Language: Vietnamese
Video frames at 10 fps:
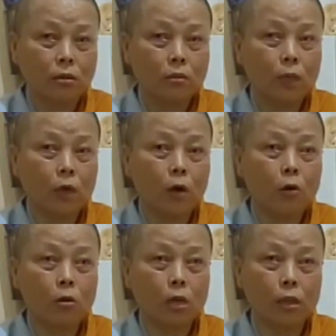Bởi
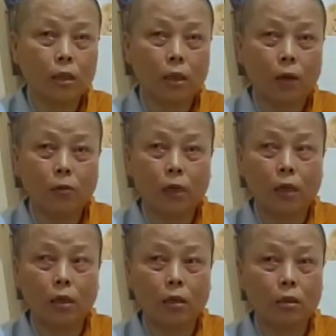cô đi tới đâu cũng
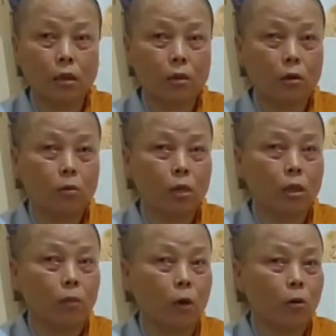vậy chứ, lúc đi
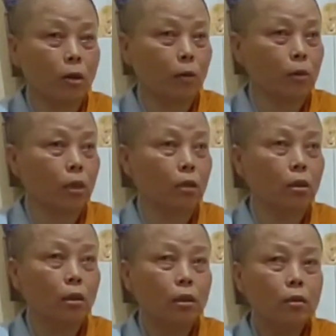thành phố học kìa,
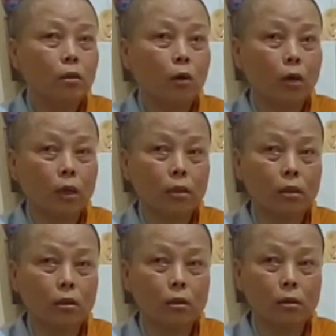cô nói
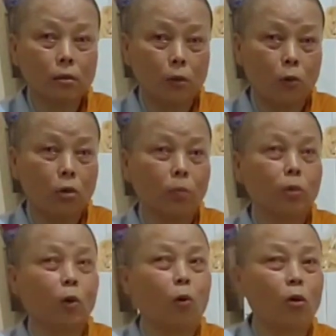hả ngủ
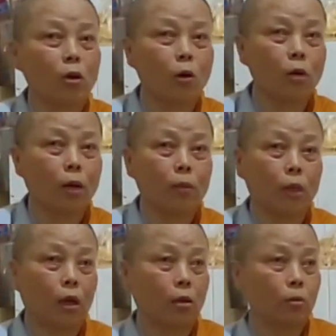trong chùa chỗ nào mà
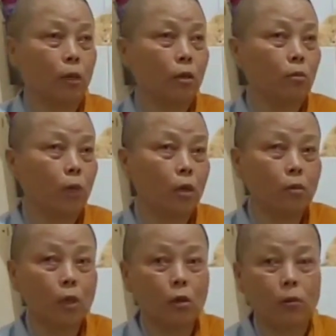thờ
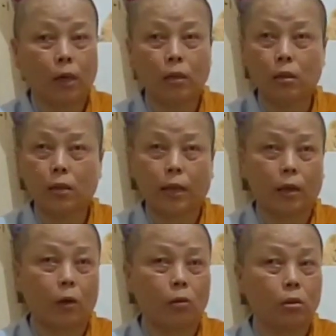biết bao nhiêu, không phải như ở đây
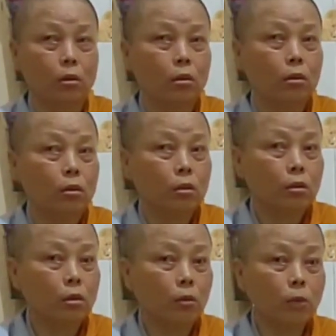đâu. Yeah.
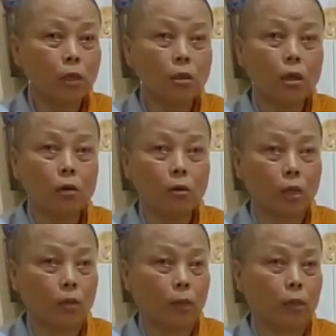Trong linh thiếu
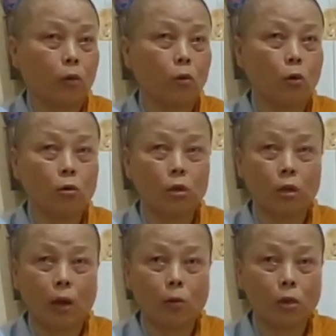gì mà cô ngủ
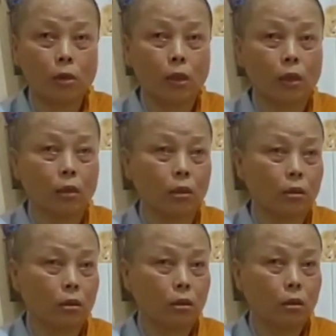đâu cũng được chứ.
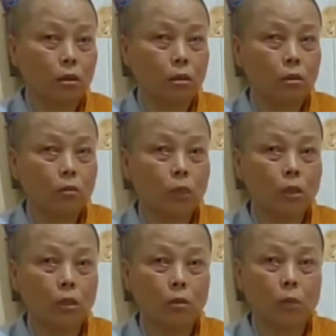
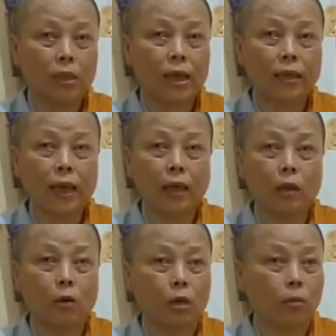Bình thường mình gian giái
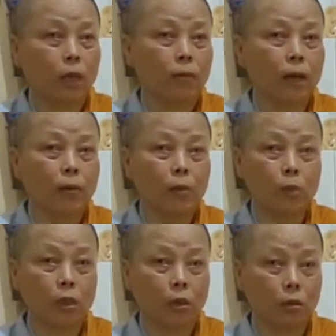thôi không ai phá bấy mình đâu.